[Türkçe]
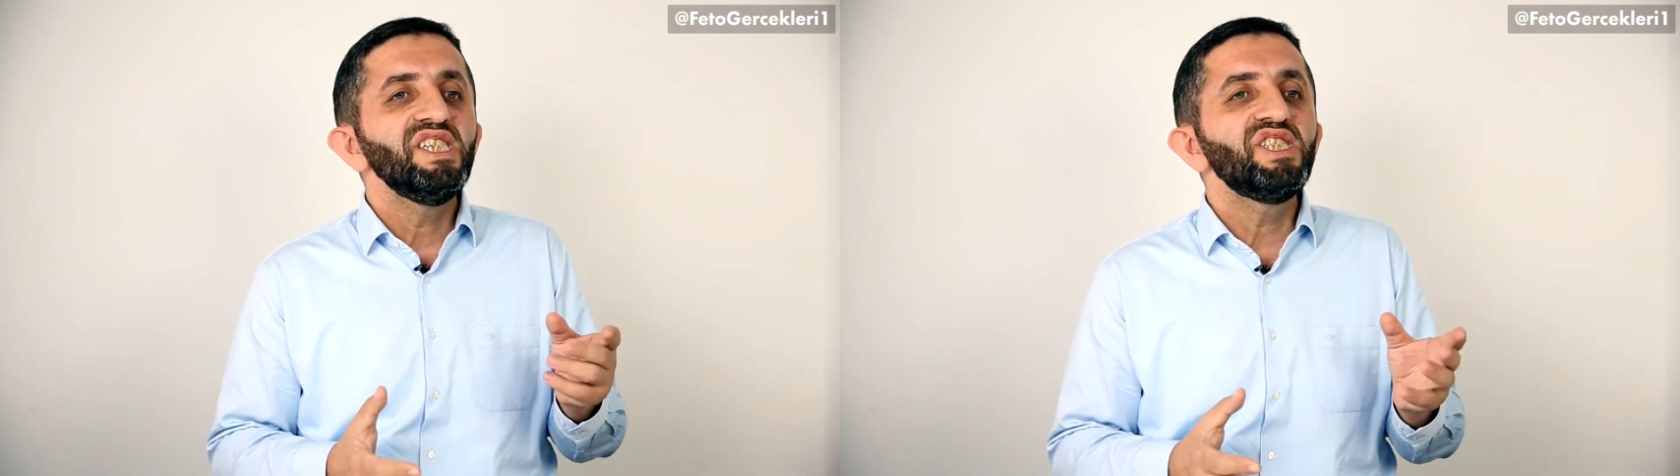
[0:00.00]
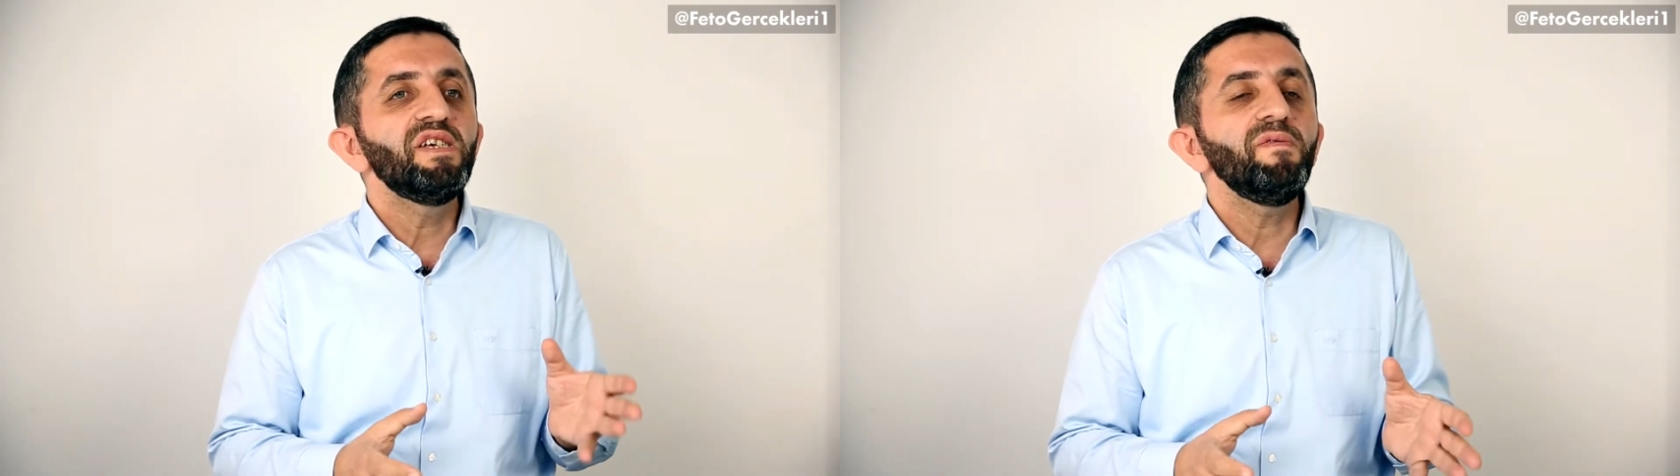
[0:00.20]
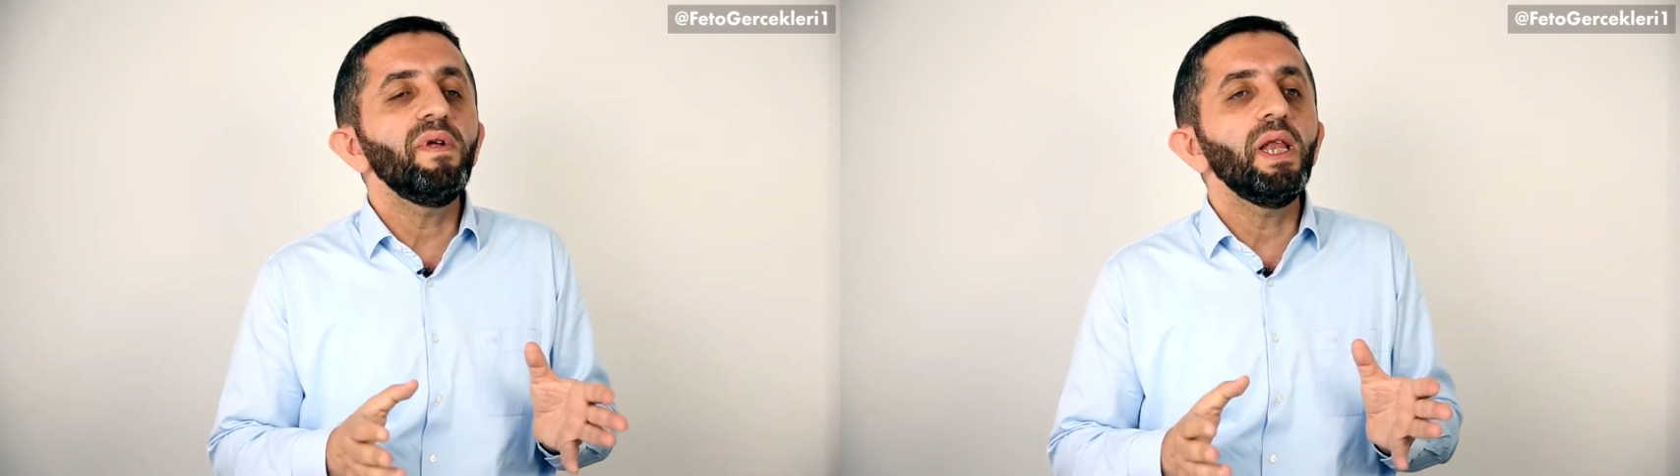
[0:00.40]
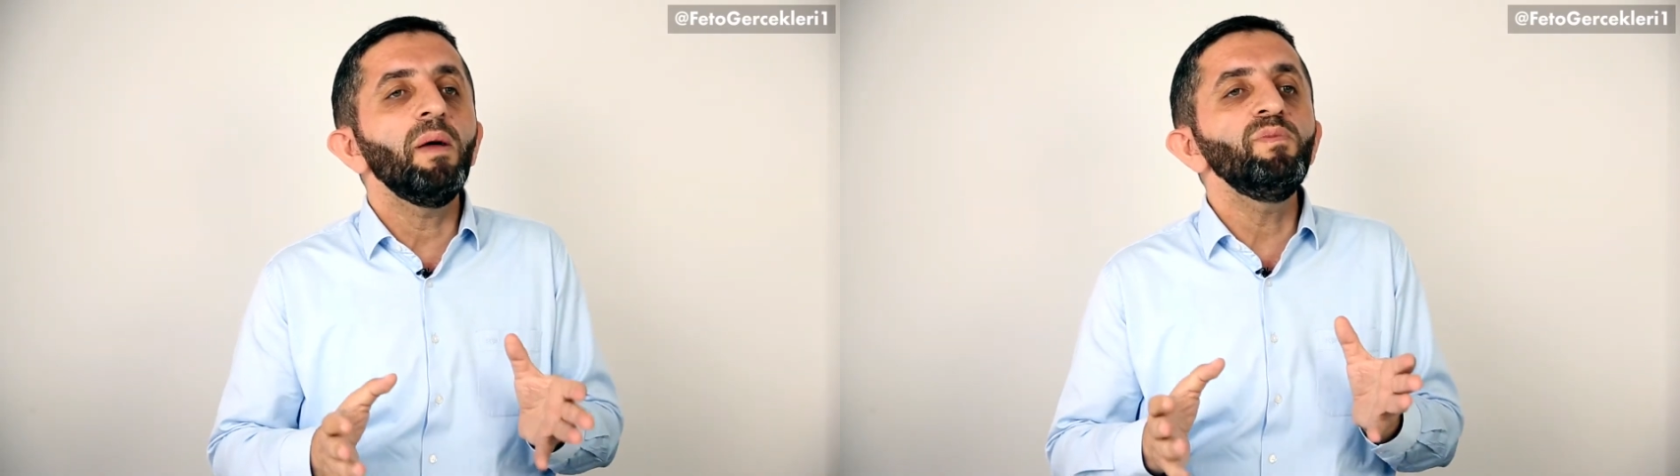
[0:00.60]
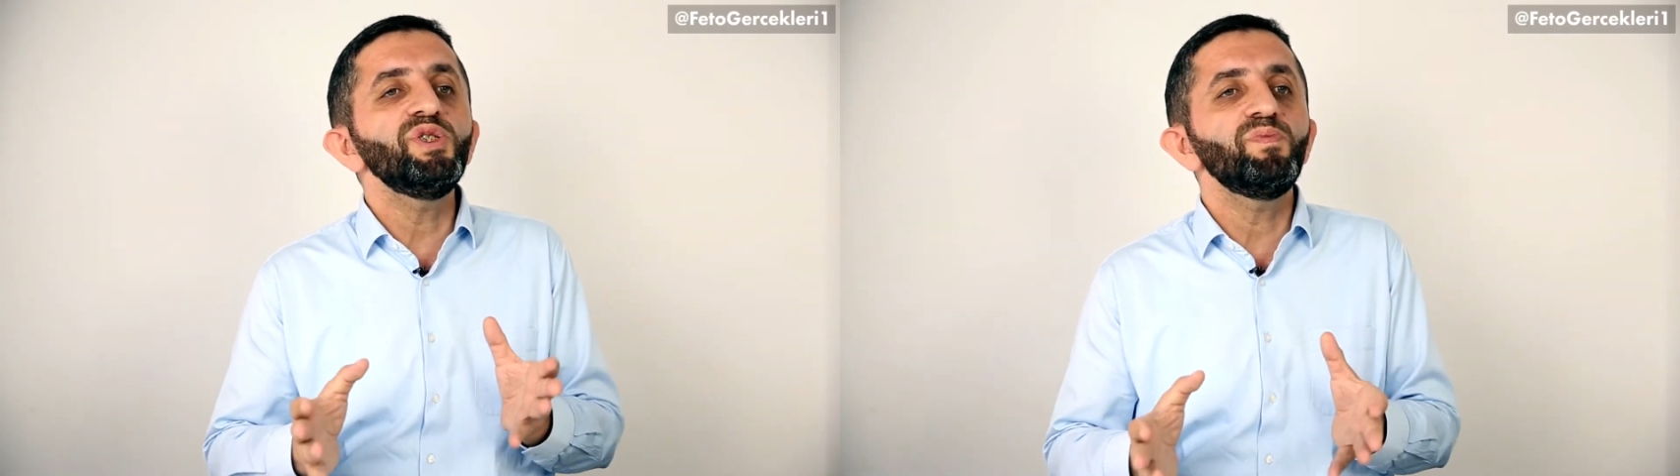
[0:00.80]

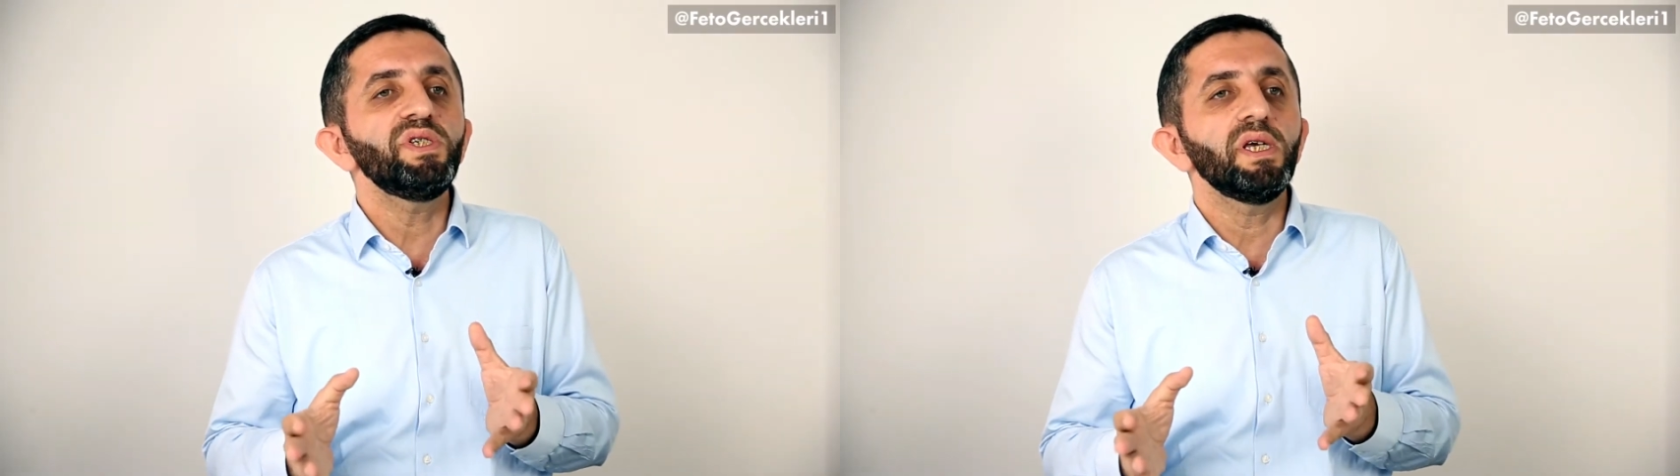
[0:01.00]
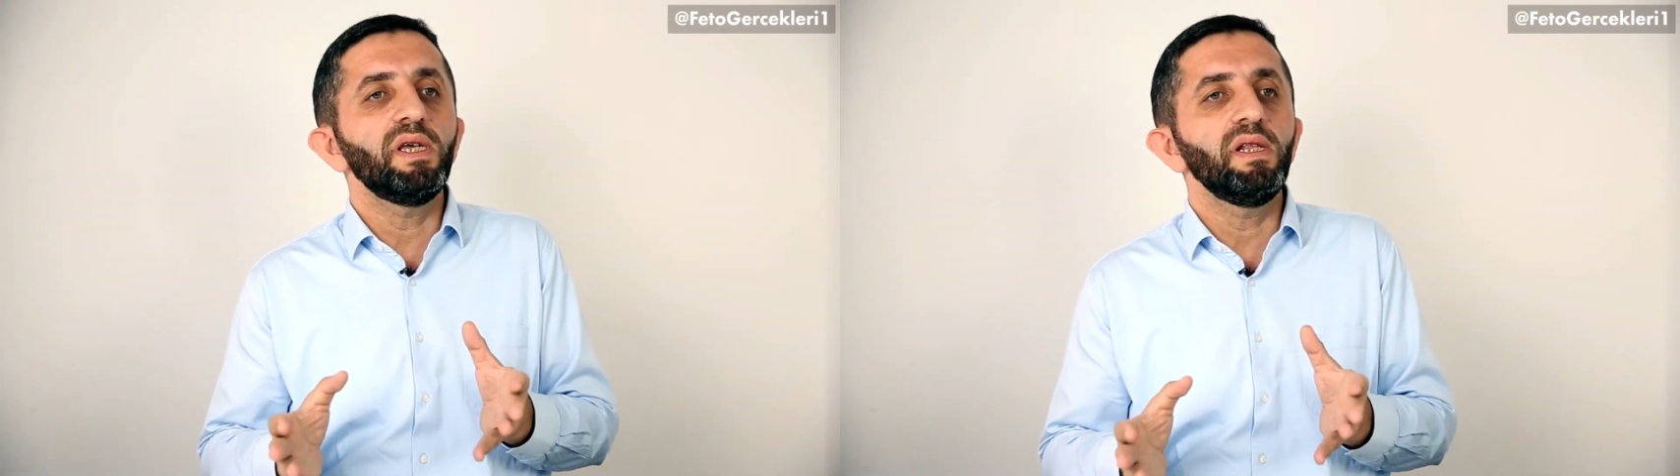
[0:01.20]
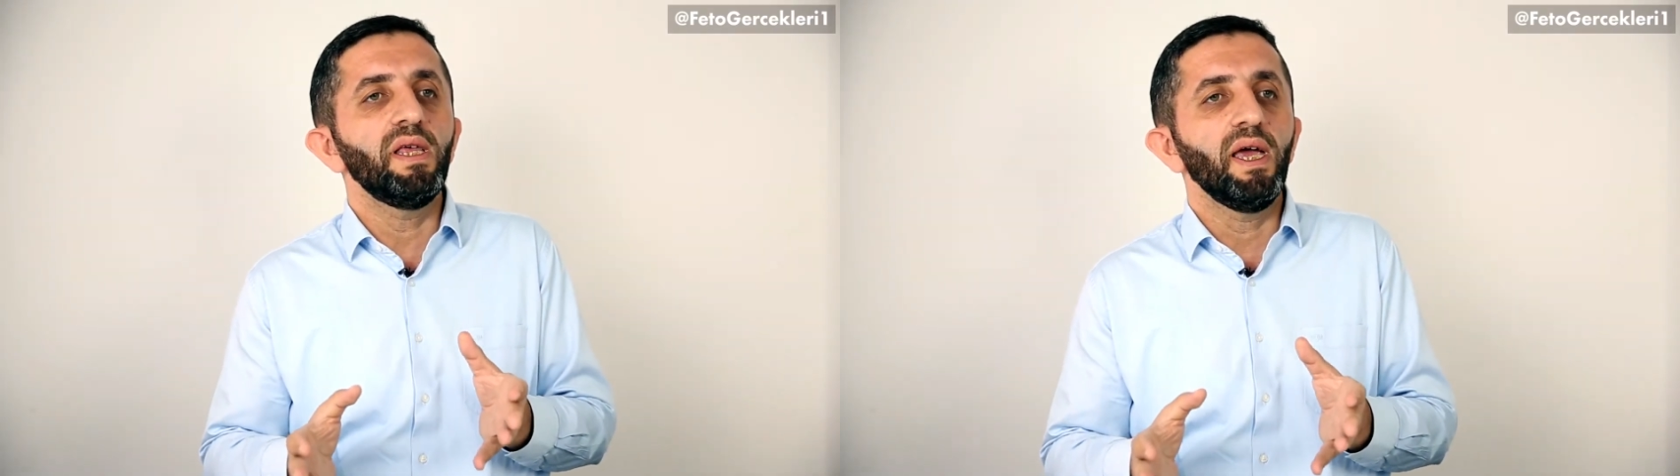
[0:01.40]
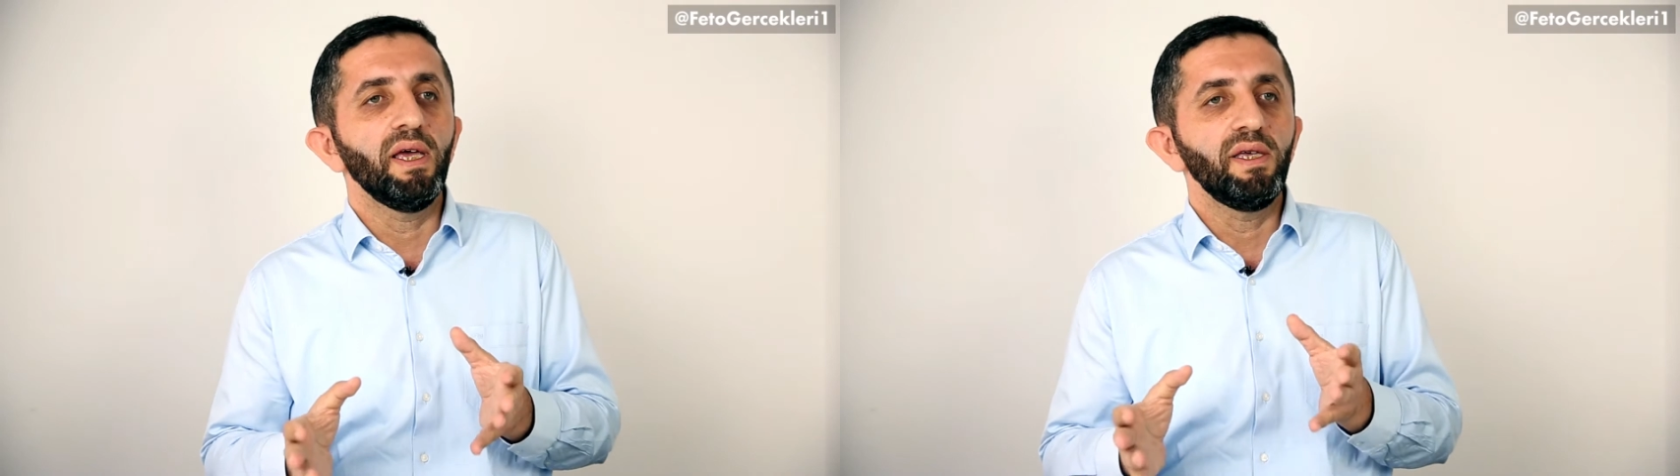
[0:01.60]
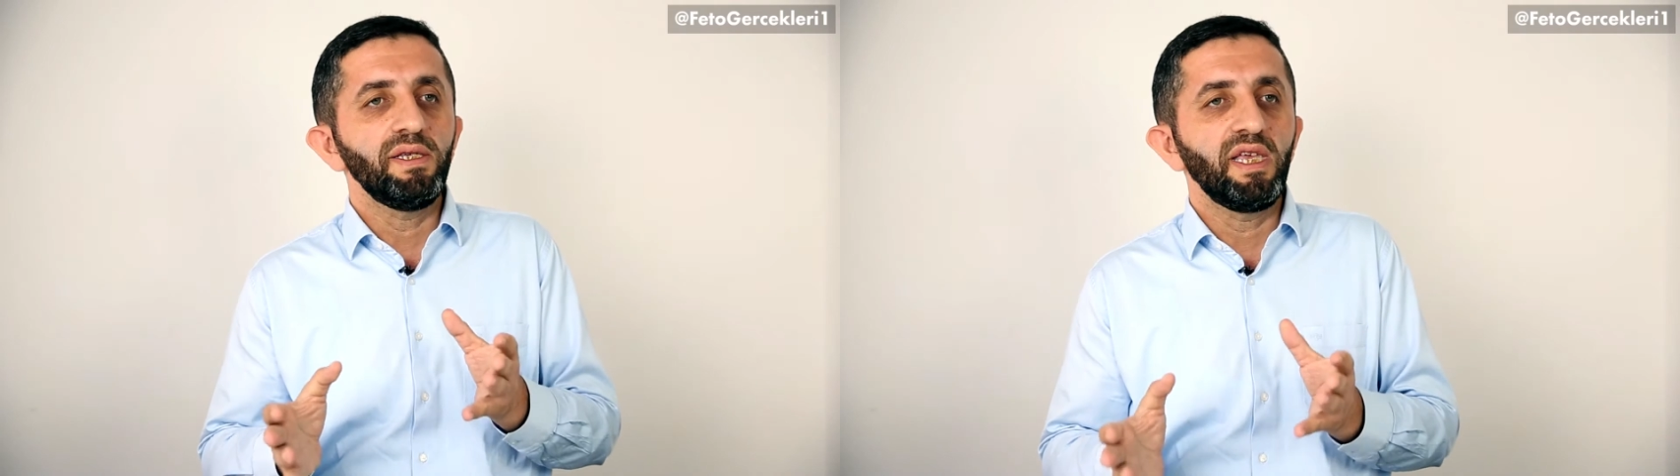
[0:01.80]
şifrelenmiş bir
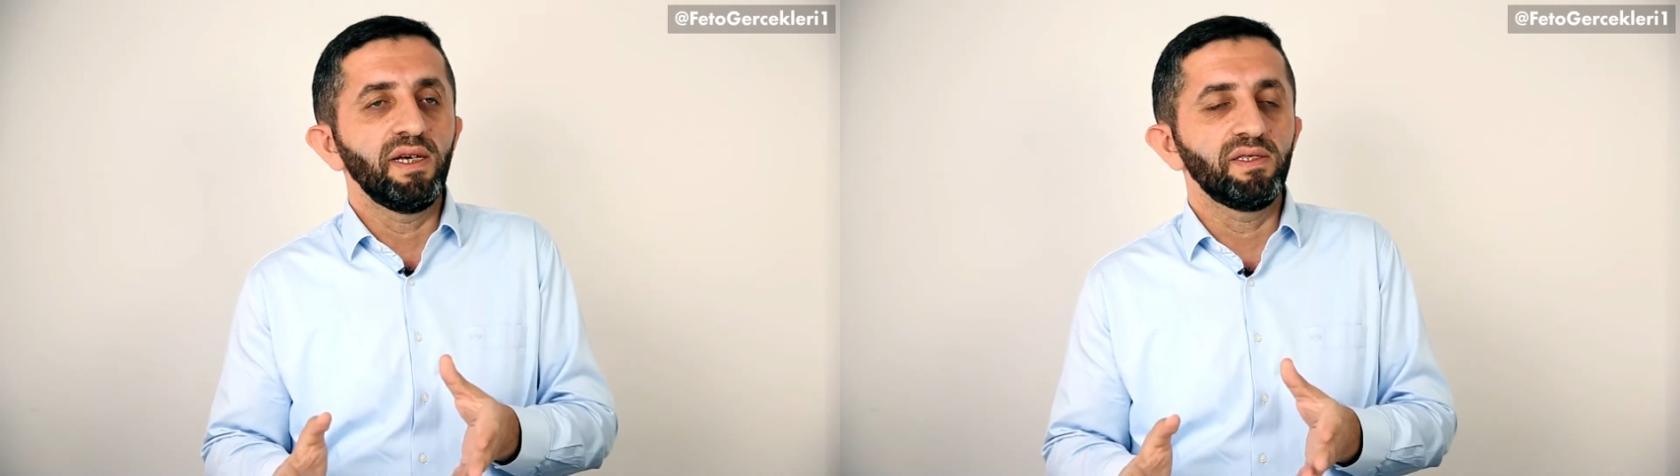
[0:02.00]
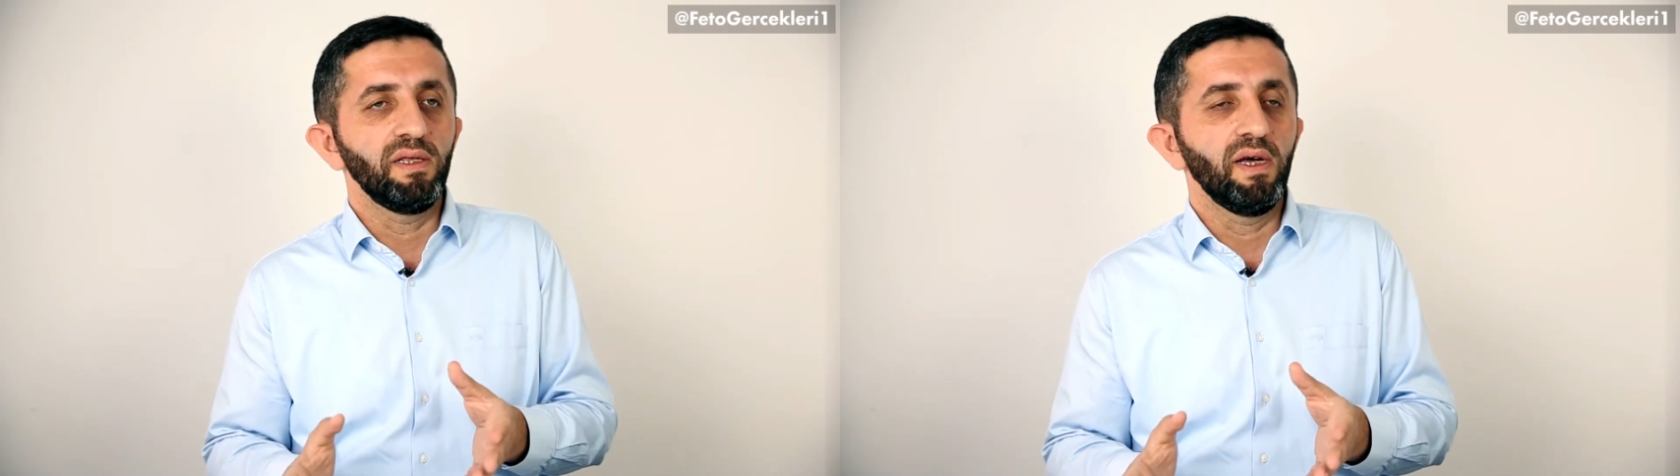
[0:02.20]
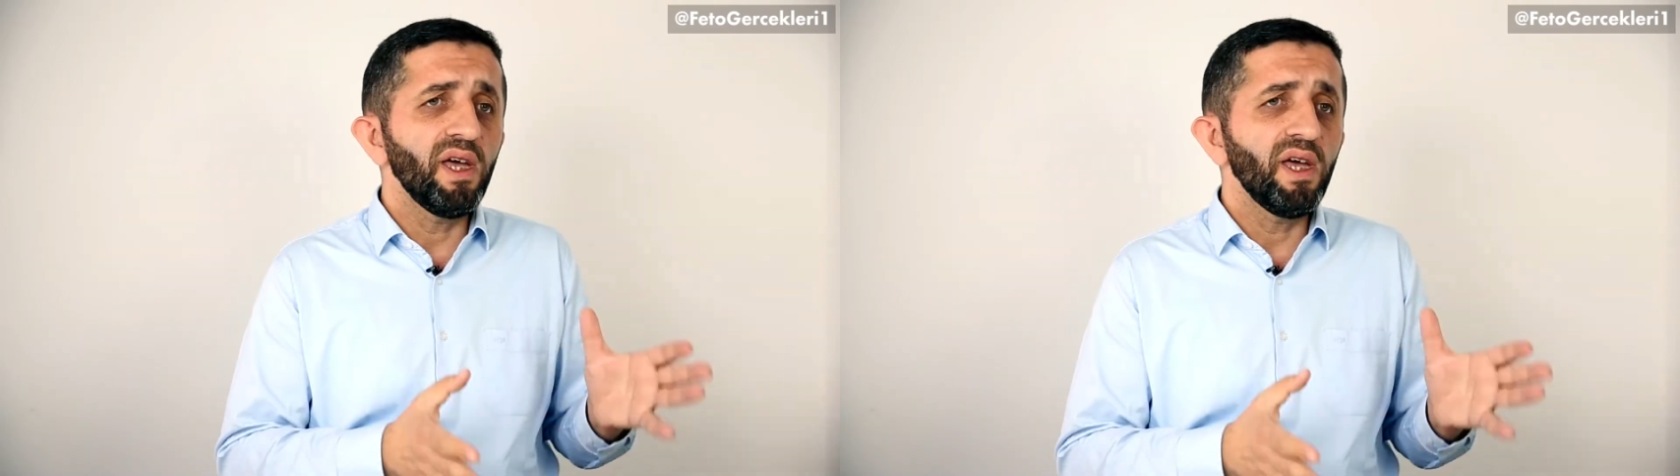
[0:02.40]
şekilde yazılı.